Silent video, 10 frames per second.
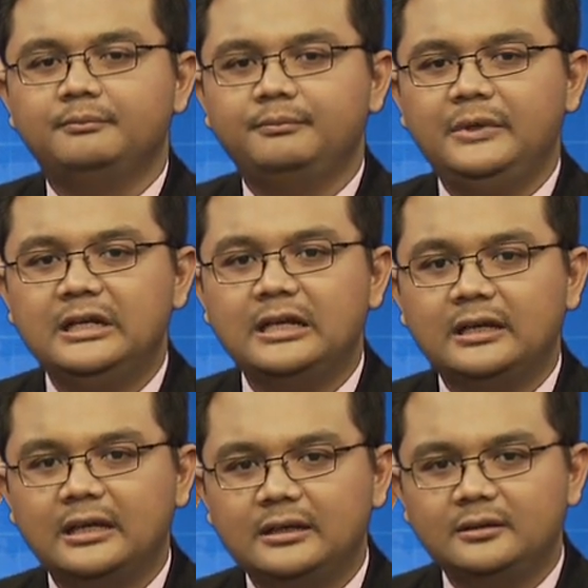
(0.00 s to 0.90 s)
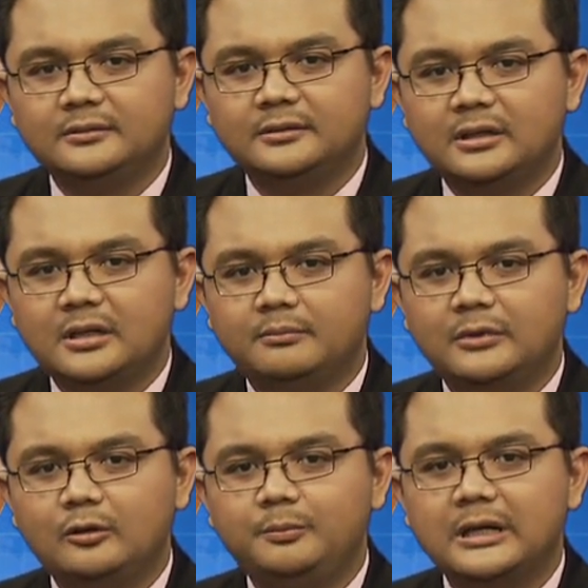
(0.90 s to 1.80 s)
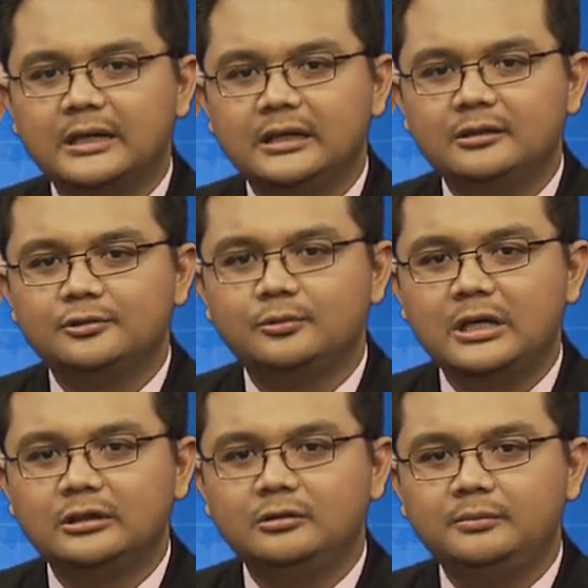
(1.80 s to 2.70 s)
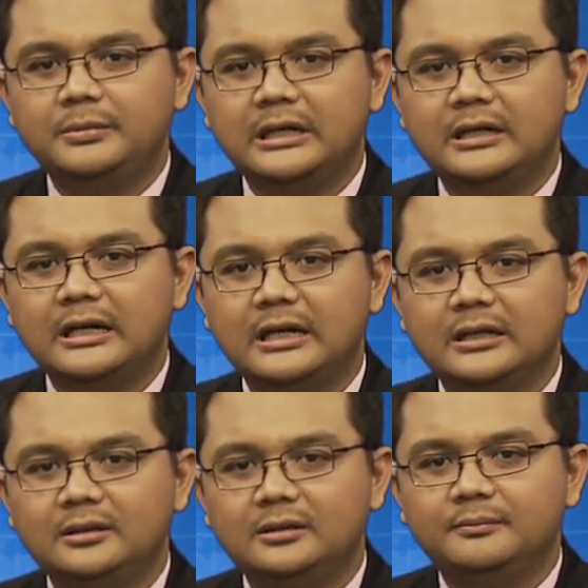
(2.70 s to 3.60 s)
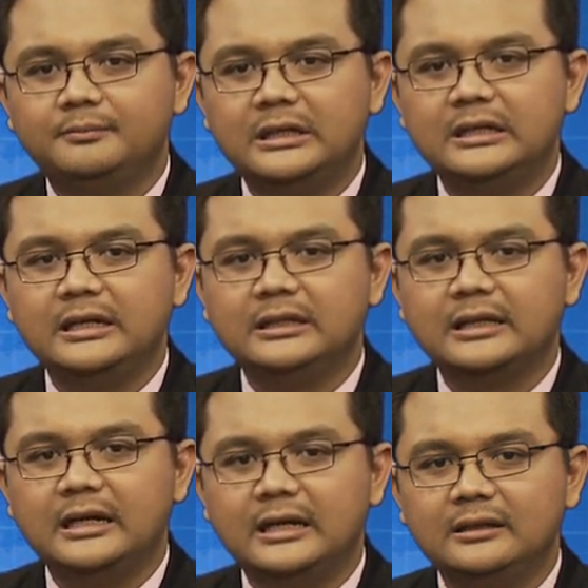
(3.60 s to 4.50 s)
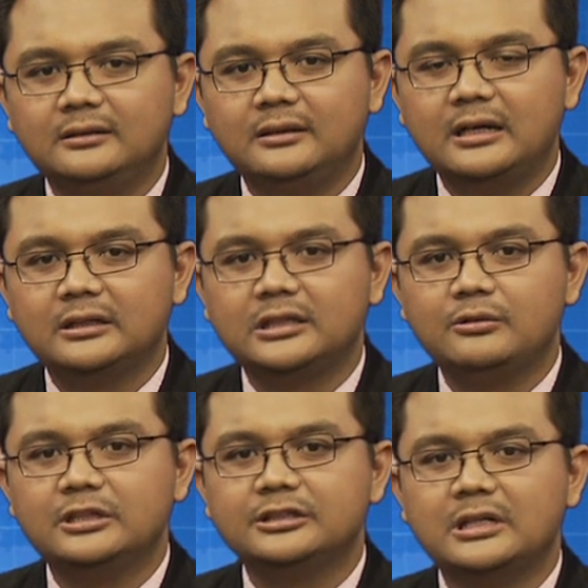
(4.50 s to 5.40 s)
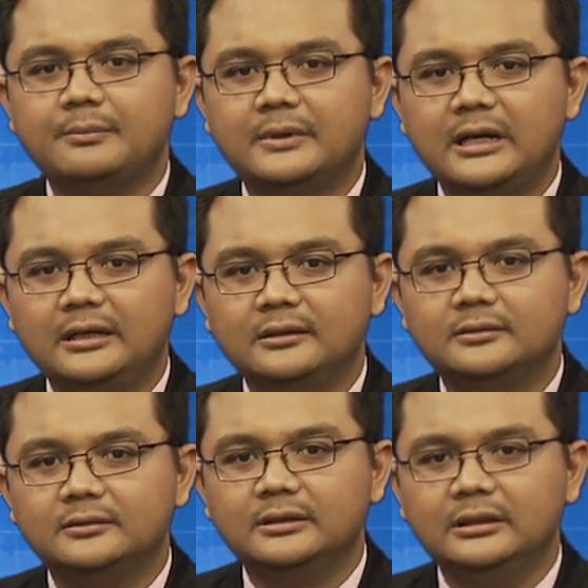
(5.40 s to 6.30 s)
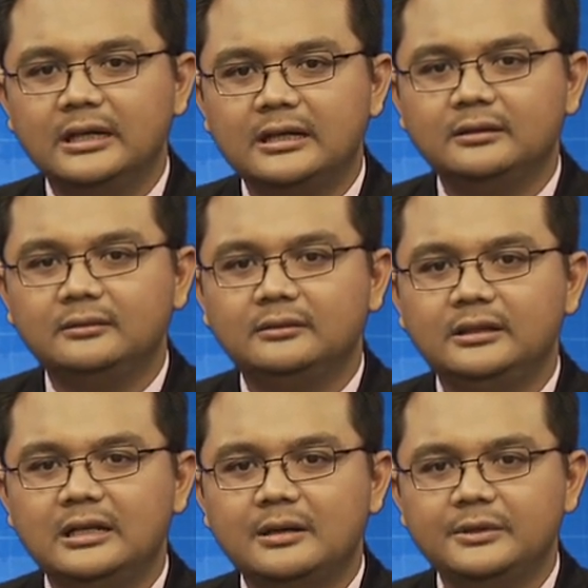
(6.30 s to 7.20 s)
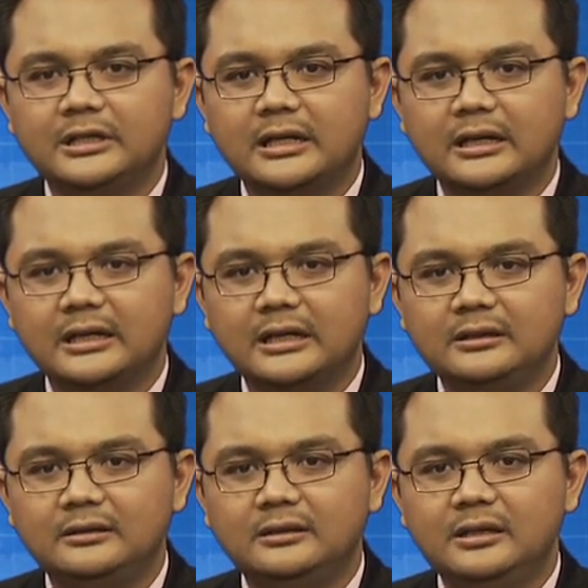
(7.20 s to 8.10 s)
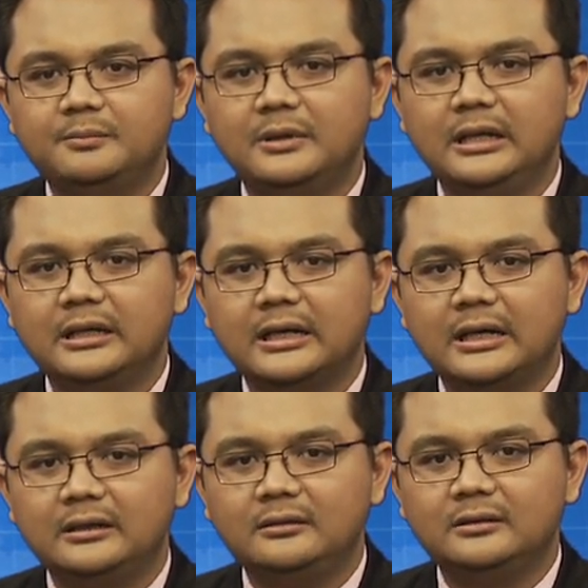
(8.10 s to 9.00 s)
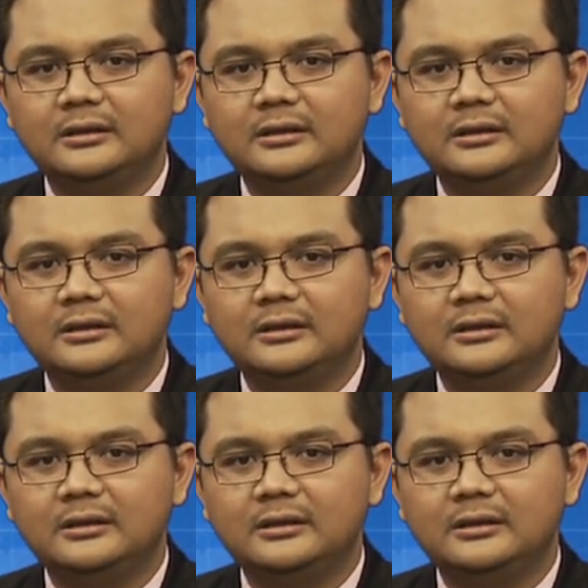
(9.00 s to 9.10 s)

Pidana merupakan suatu pengenaan, penderitaan, atau nestapa yang tidak menyenangkan diberikan